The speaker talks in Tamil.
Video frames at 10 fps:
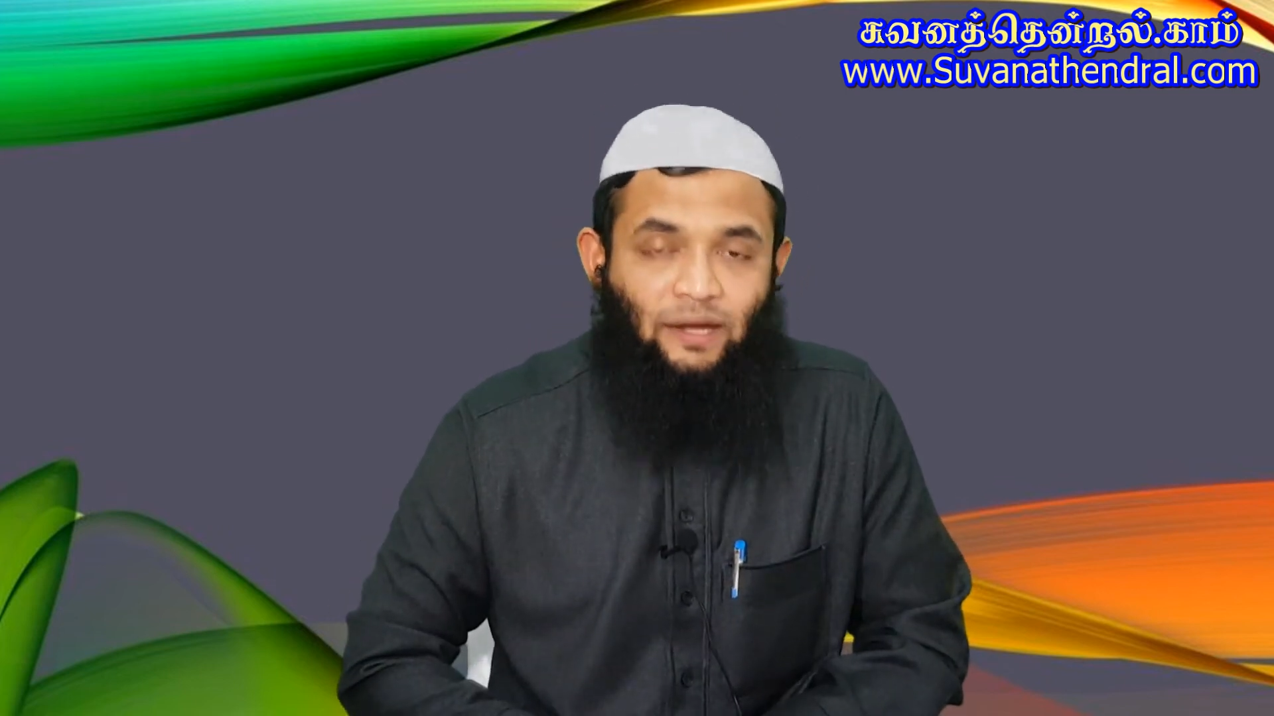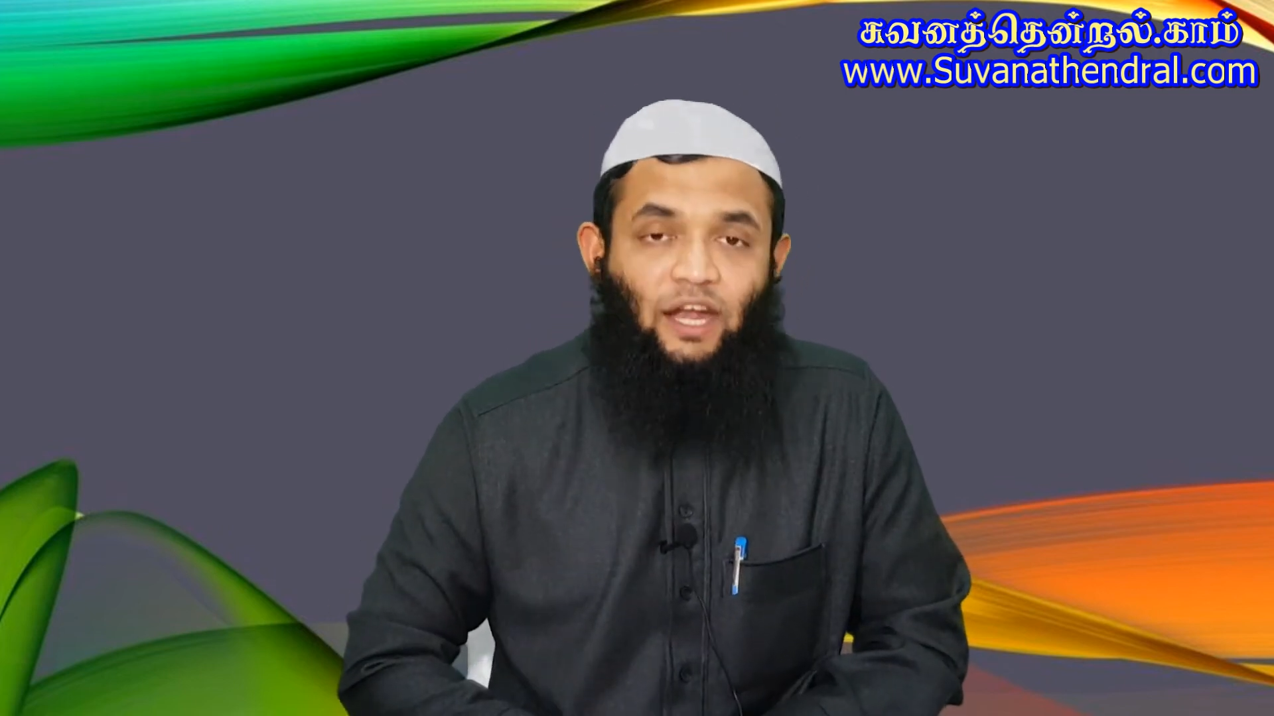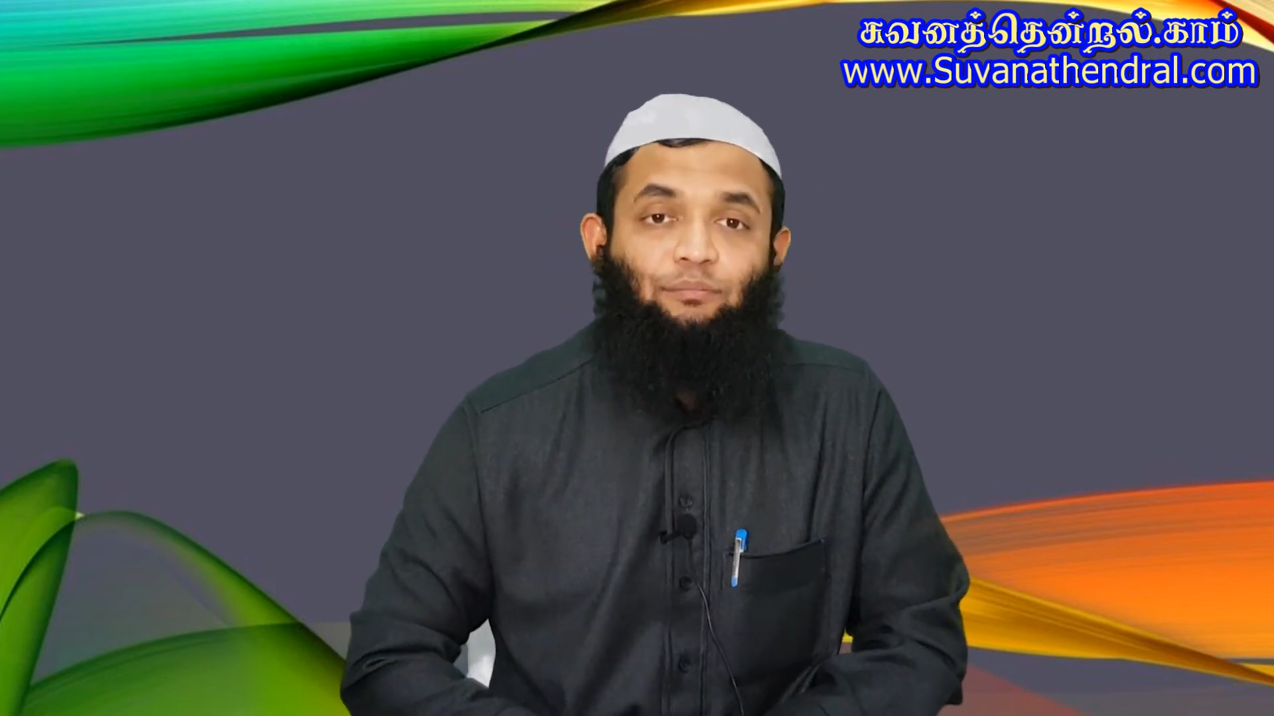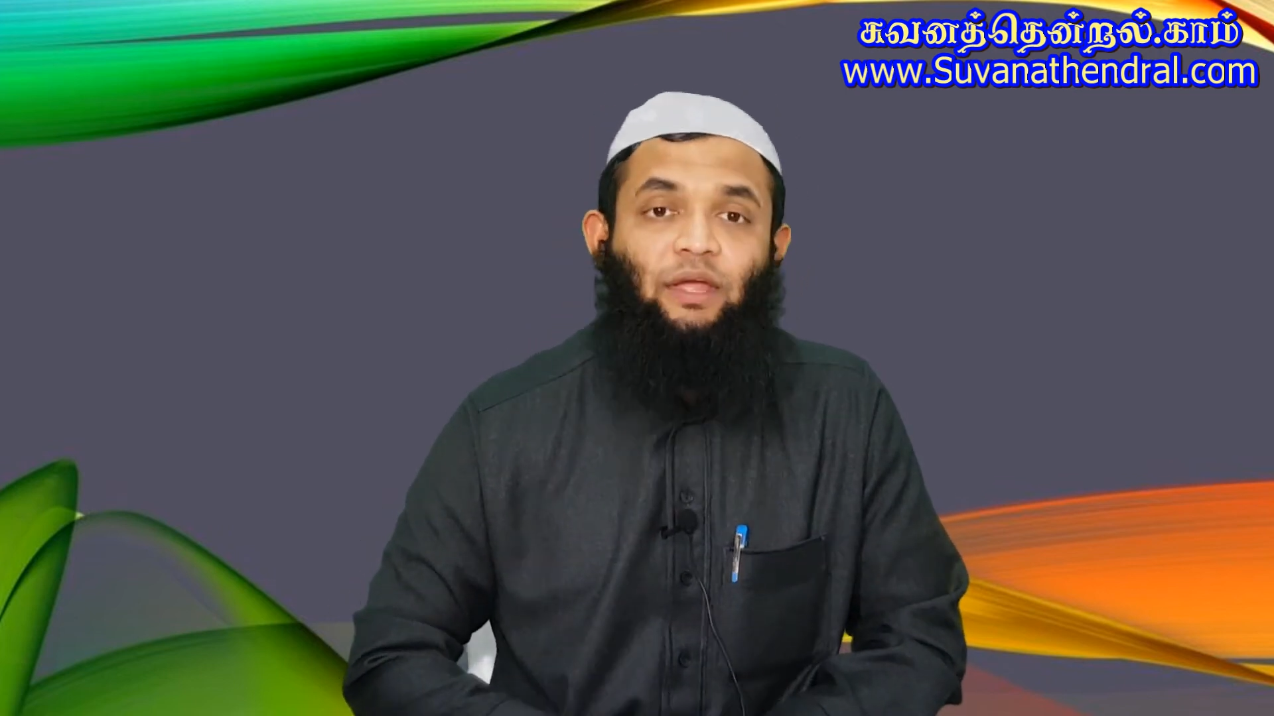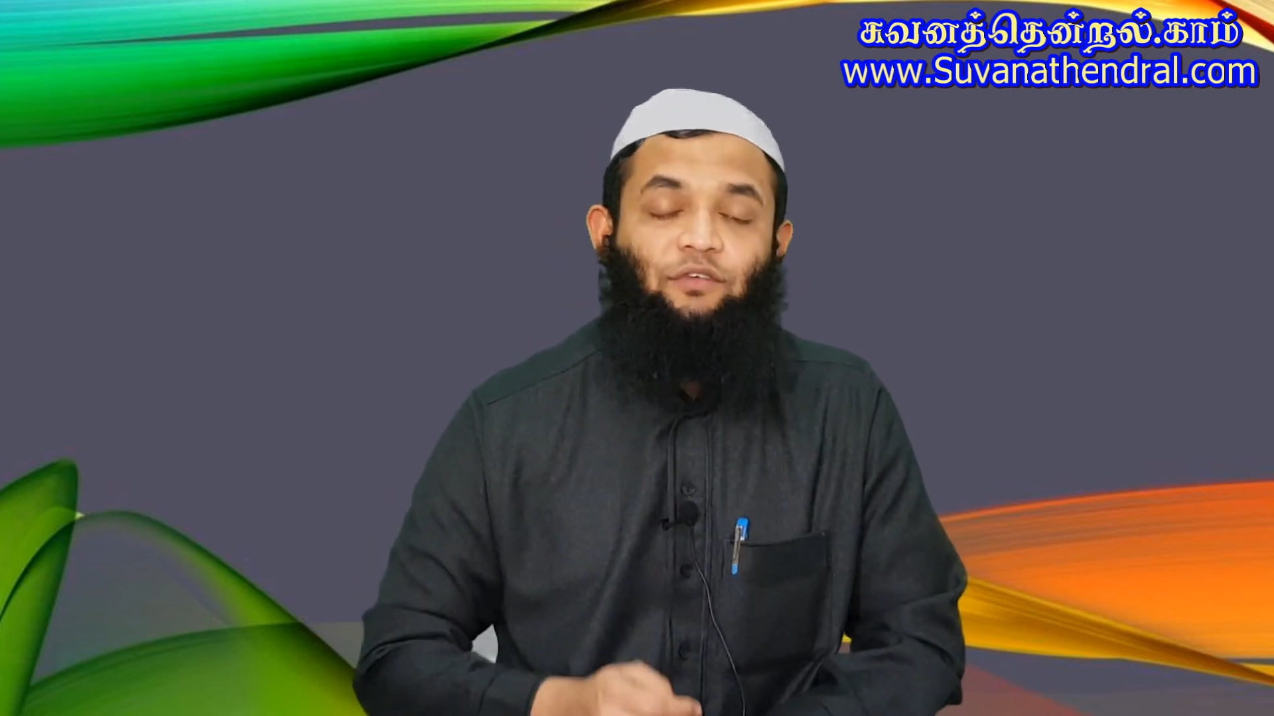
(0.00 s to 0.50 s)

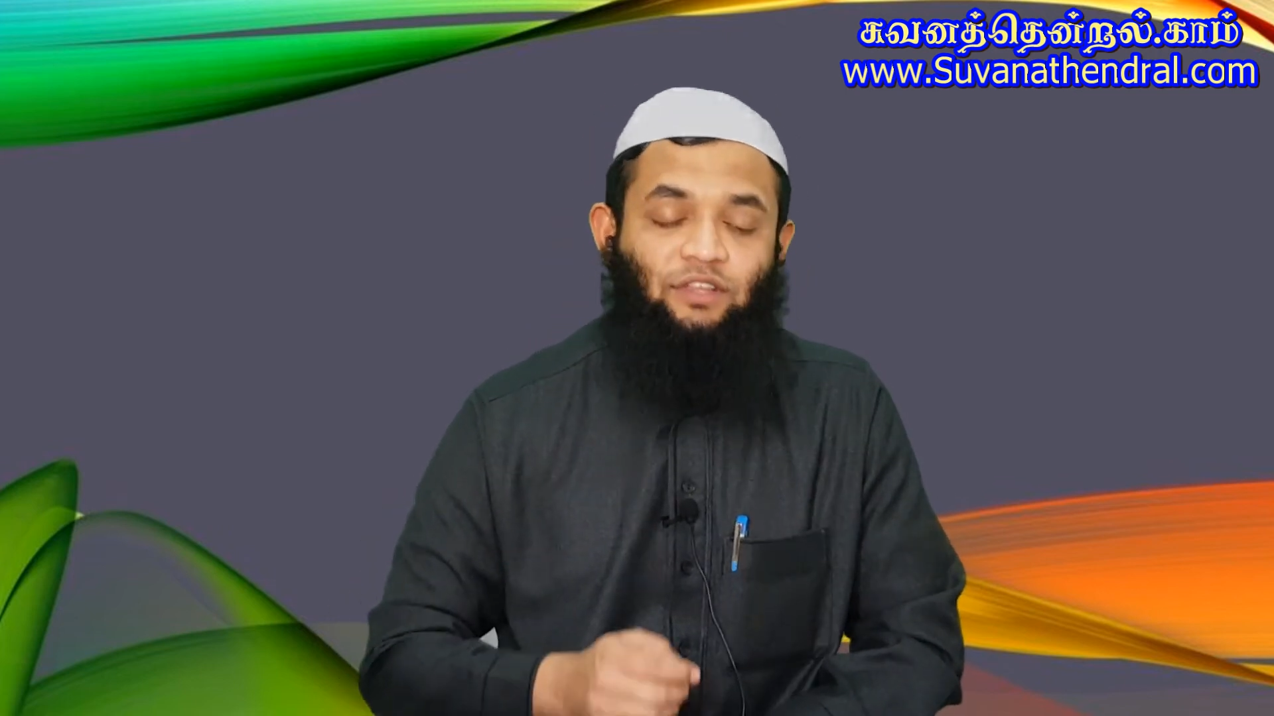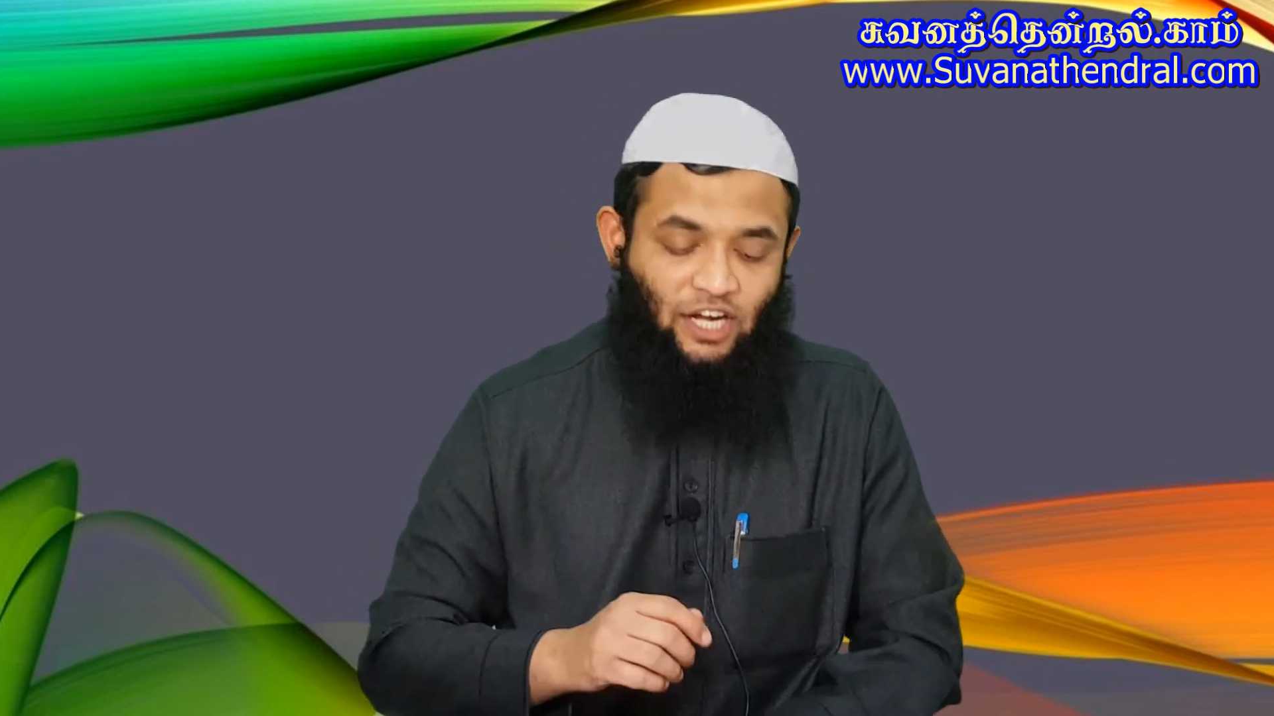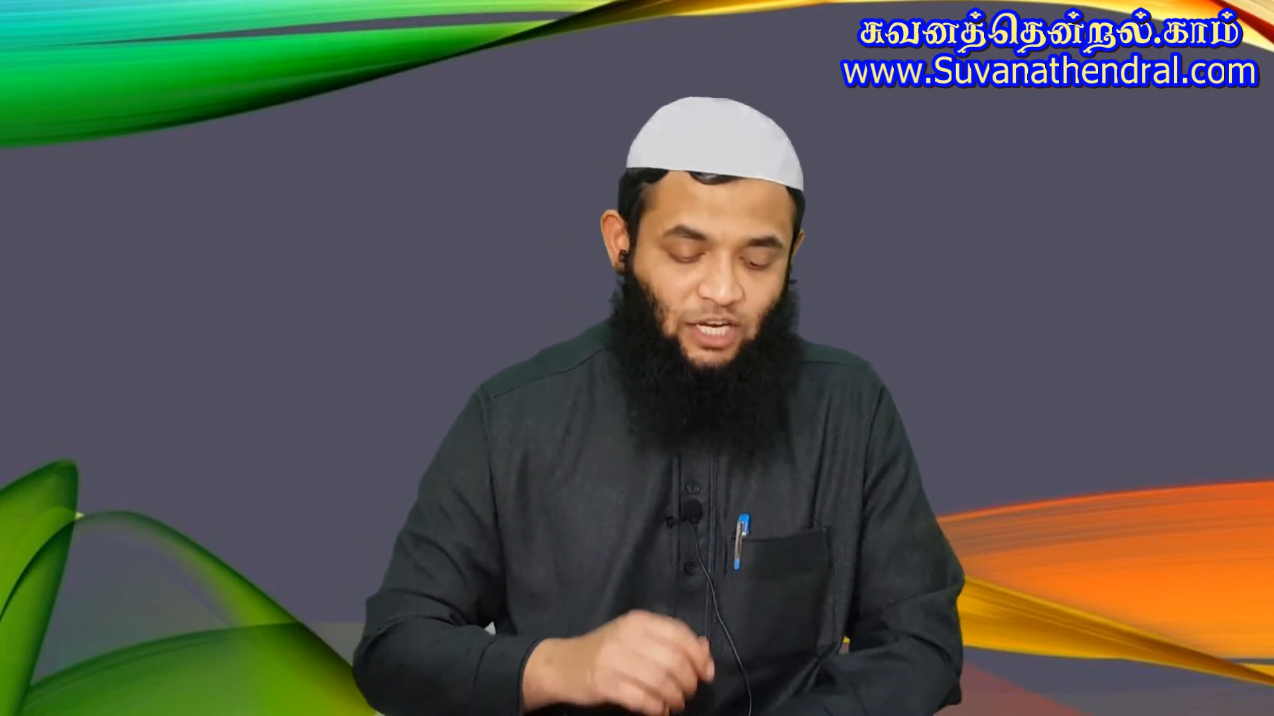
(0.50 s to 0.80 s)
நன்மையை வந்து